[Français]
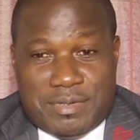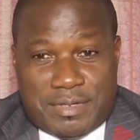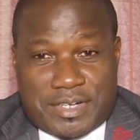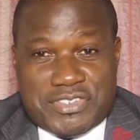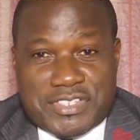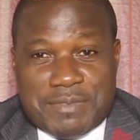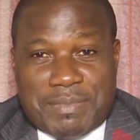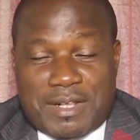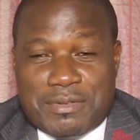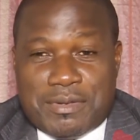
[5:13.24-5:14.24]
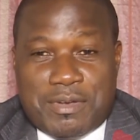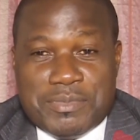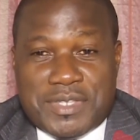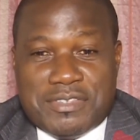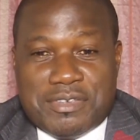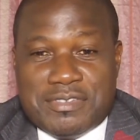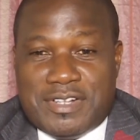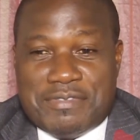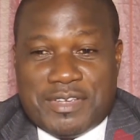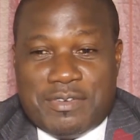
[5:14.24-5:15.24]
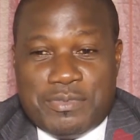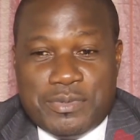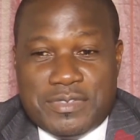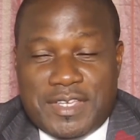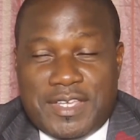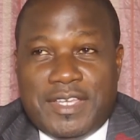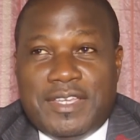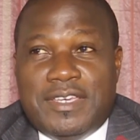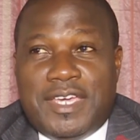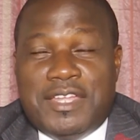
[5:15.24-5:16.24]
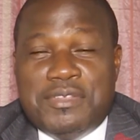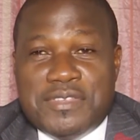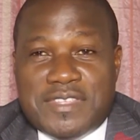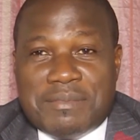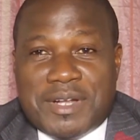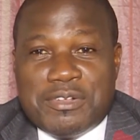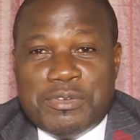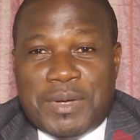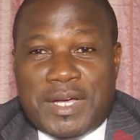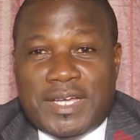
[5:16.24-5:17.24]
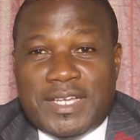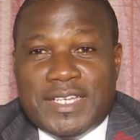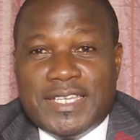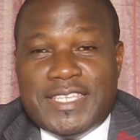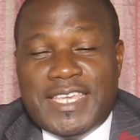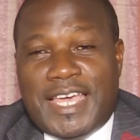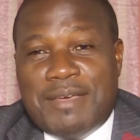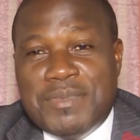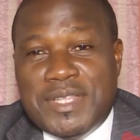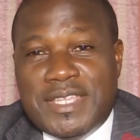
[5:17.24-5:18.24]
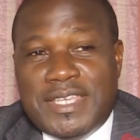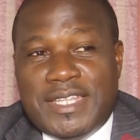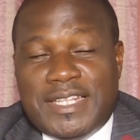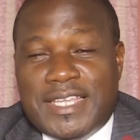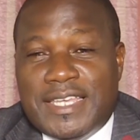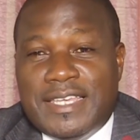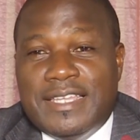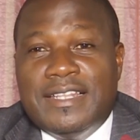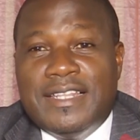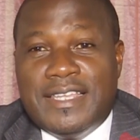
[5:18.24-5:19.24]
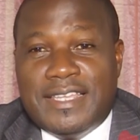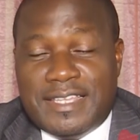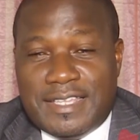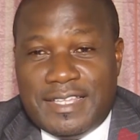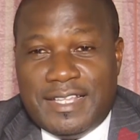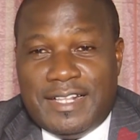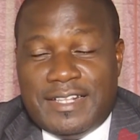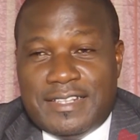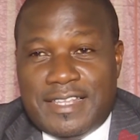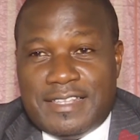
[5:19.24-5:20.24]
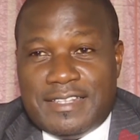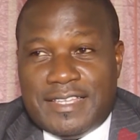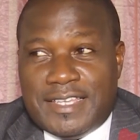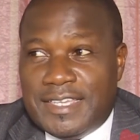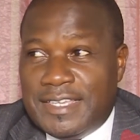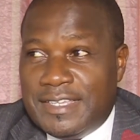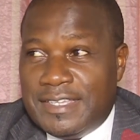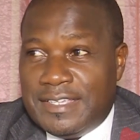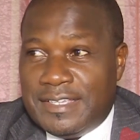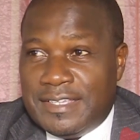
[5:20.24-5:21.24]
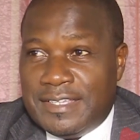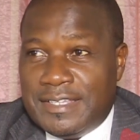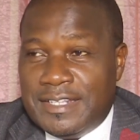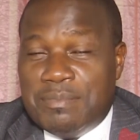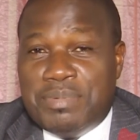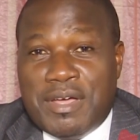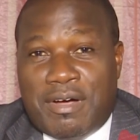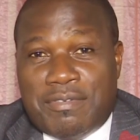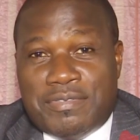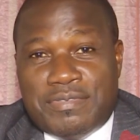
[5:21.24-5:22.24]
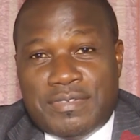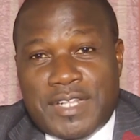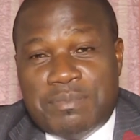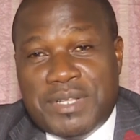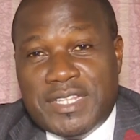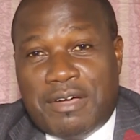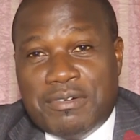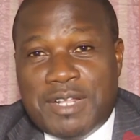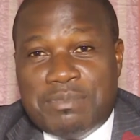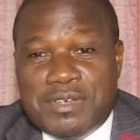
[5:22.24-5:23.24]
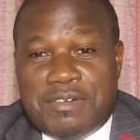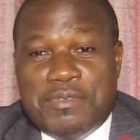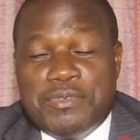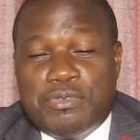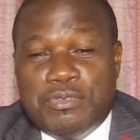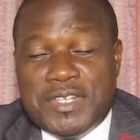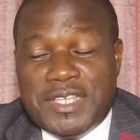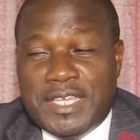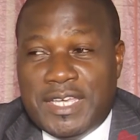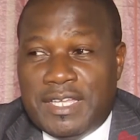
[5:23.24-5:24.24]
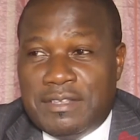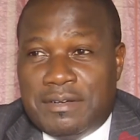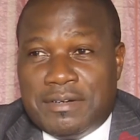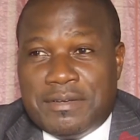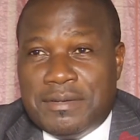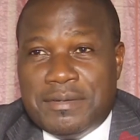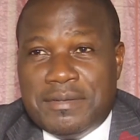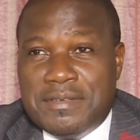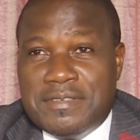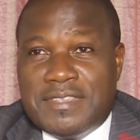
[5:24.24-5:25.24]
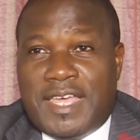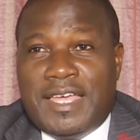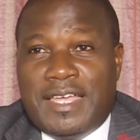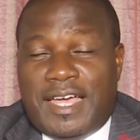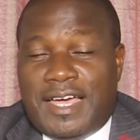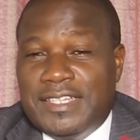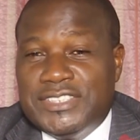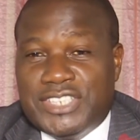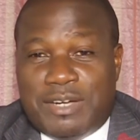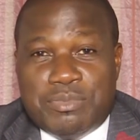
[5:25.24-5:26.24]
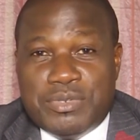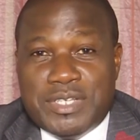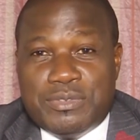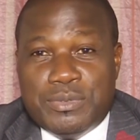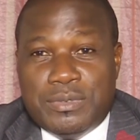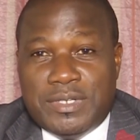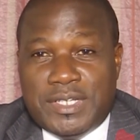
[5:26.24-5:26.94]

rejeté par le comité exécutif de l'Africa Foot et un deuxième règlement qui a amené les, les, les, les playoffs les plaidants et les play vous vous souvenez. Donc euh, ça a chamboulé tout